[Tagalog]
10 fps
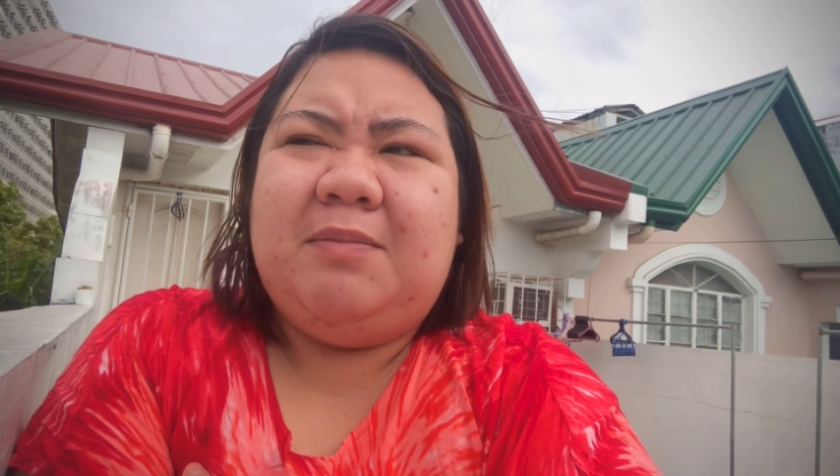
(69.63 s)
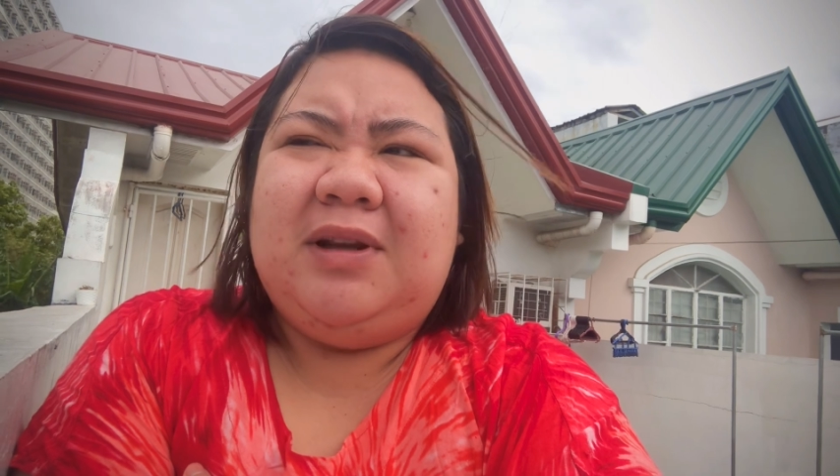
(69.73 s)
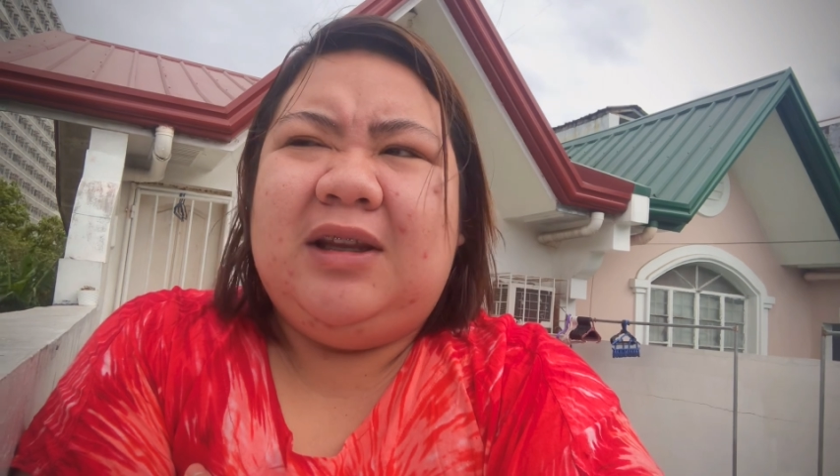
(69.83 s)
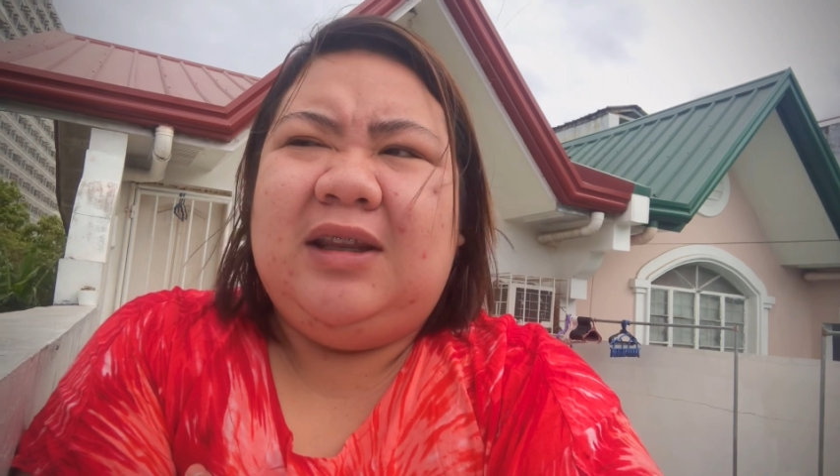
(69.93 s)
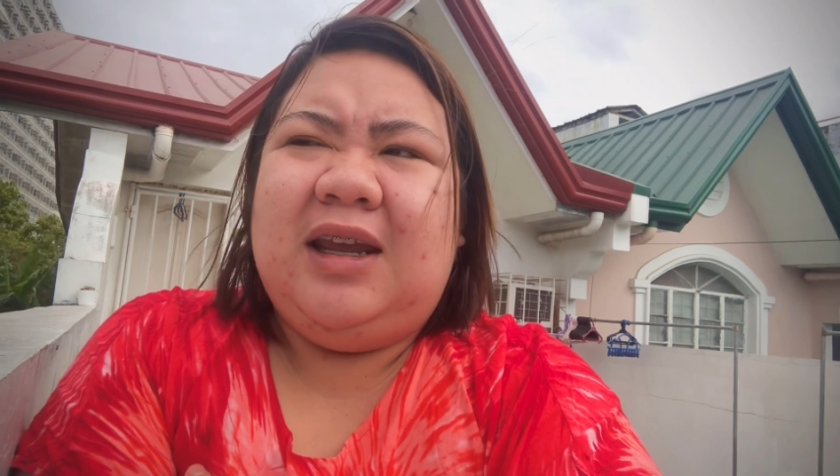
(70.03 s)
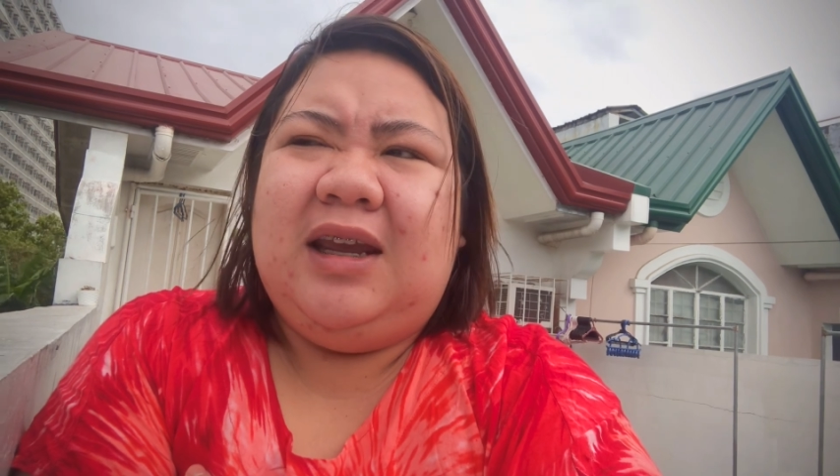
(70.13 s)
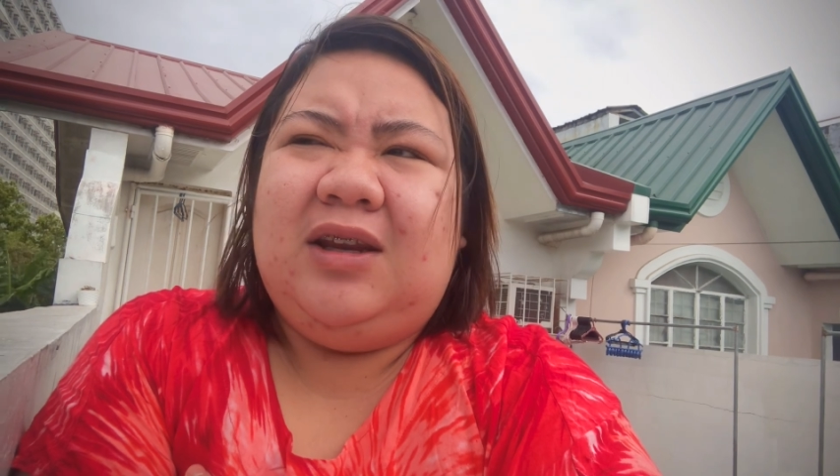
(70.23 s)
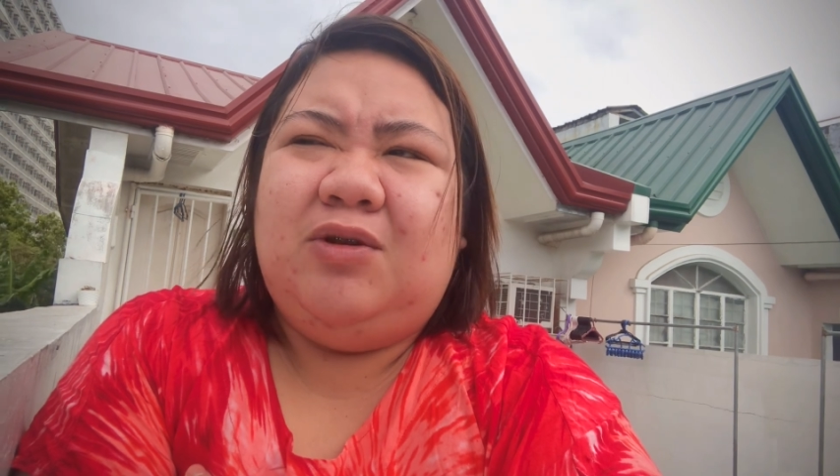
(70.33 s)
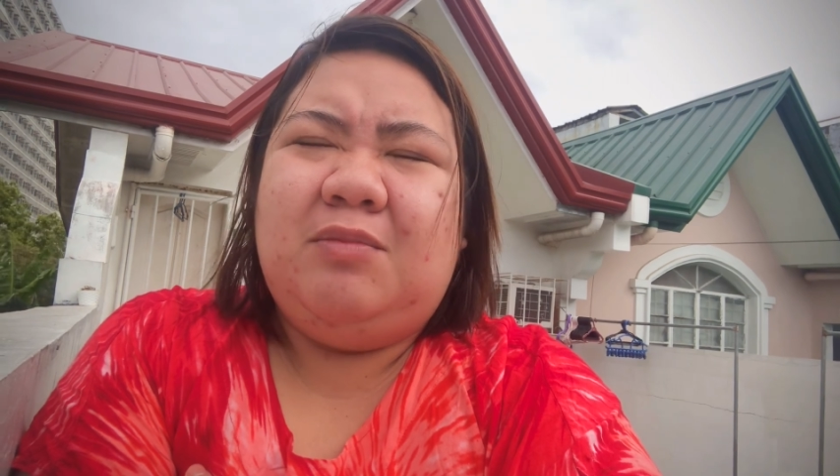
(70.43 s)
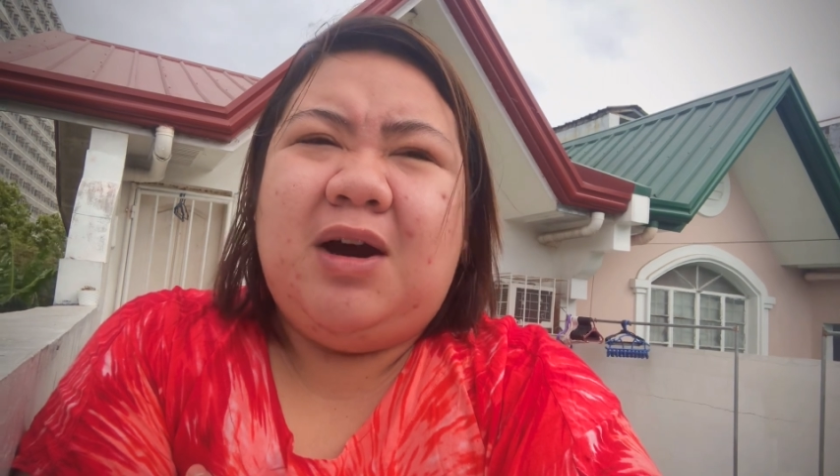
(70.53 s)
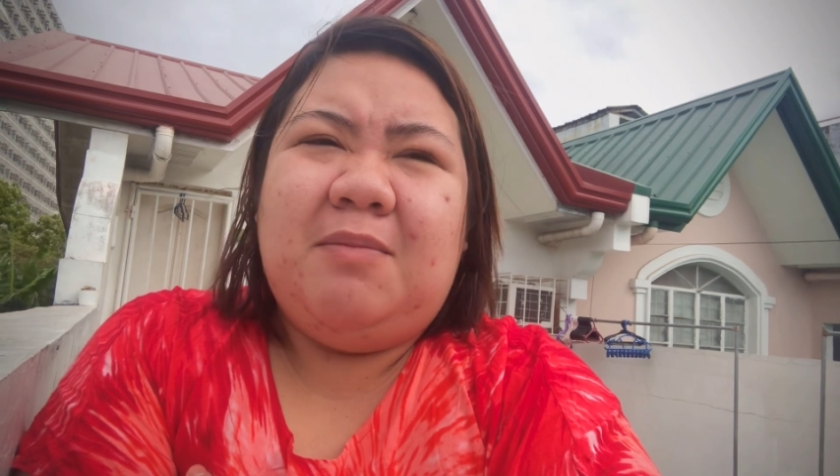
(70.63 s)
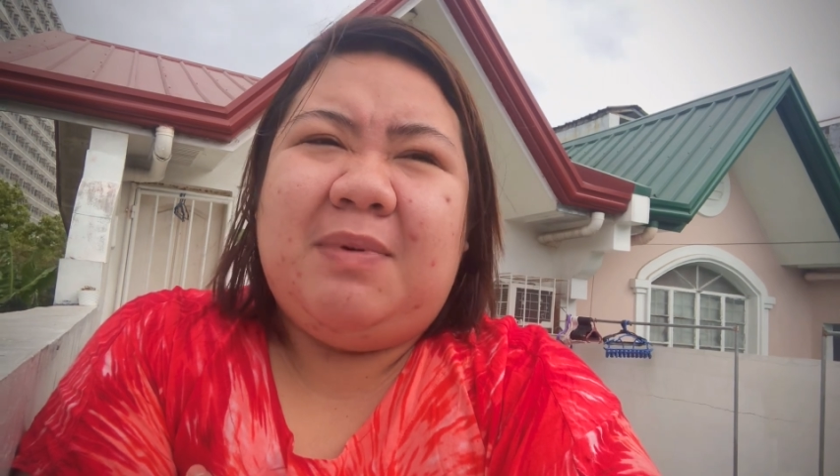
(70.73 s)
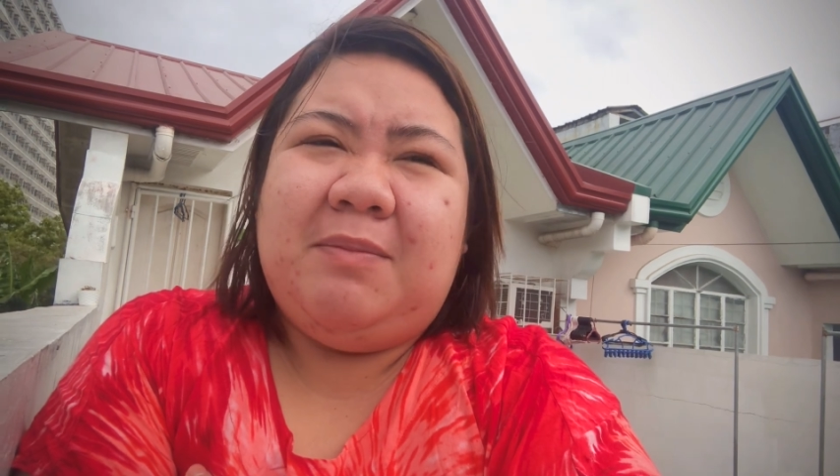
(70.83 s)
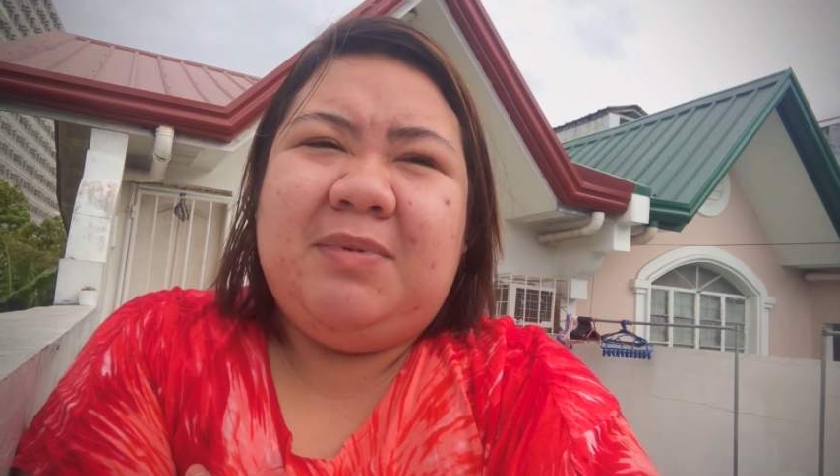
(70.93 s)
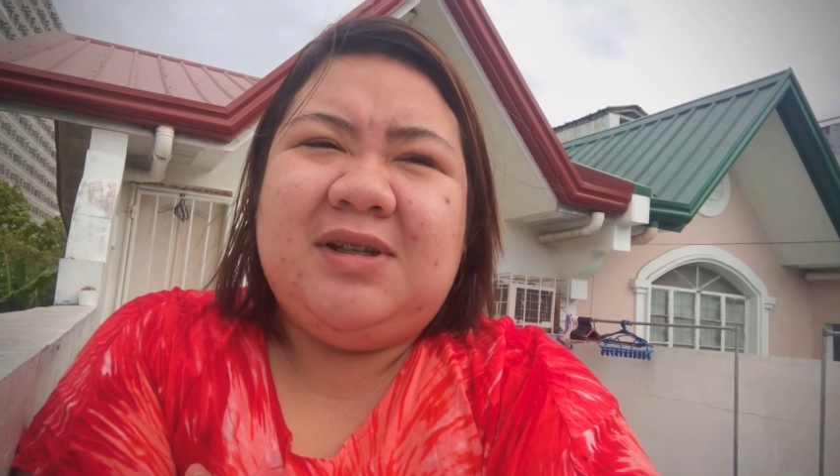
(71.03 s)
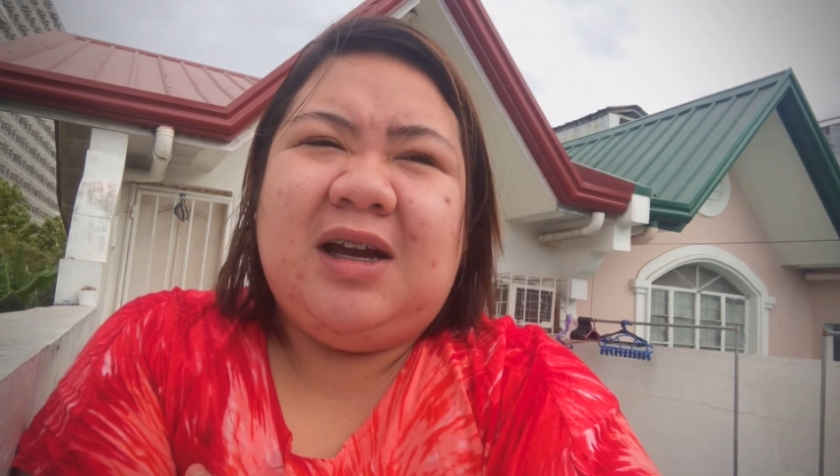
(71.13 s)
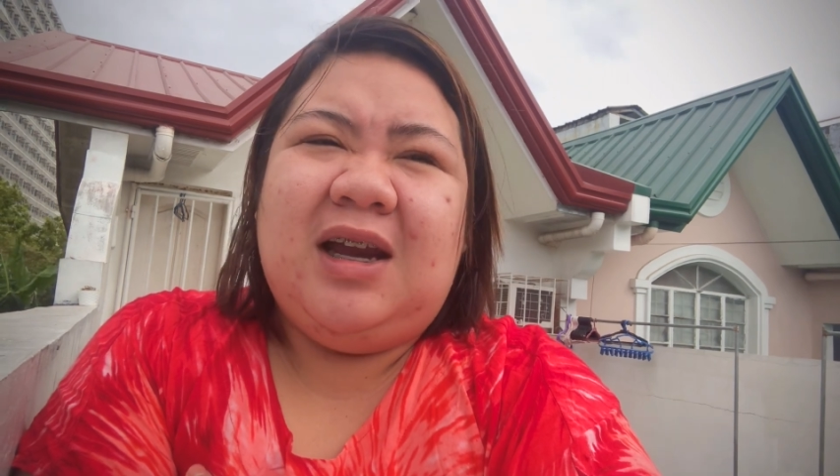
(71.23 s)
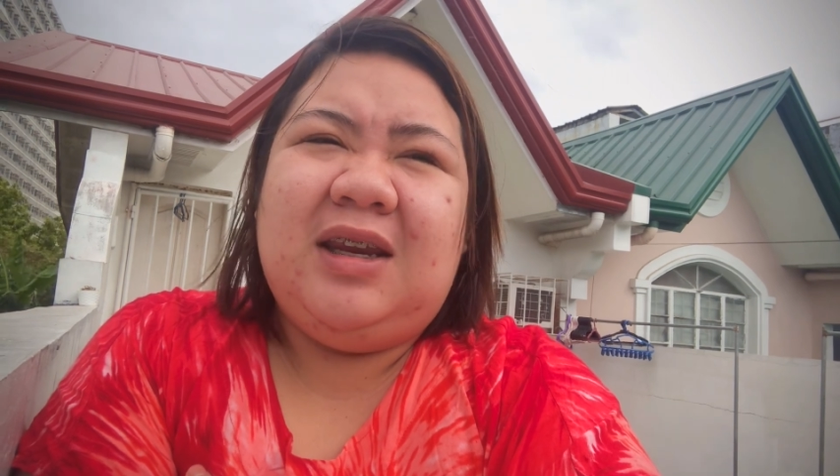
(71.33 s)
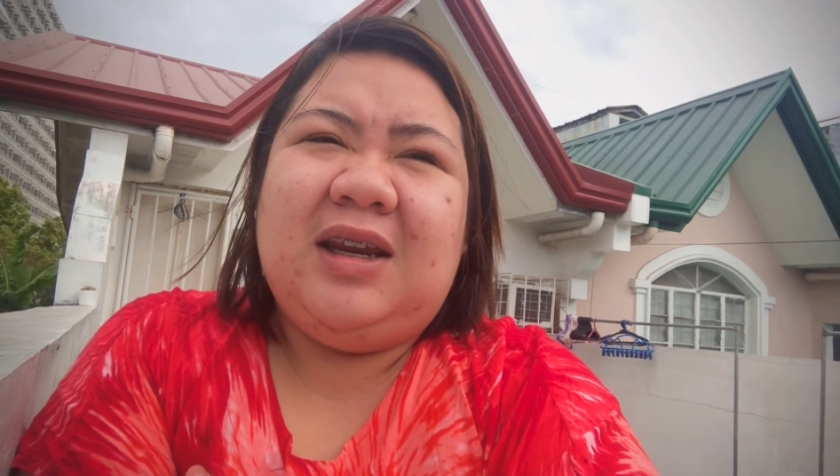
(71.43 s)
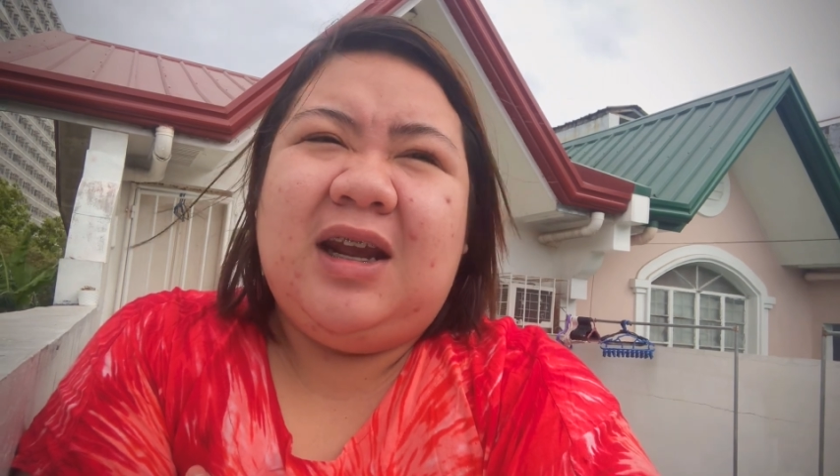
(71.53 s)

padedein yung mga puppy sa kanya.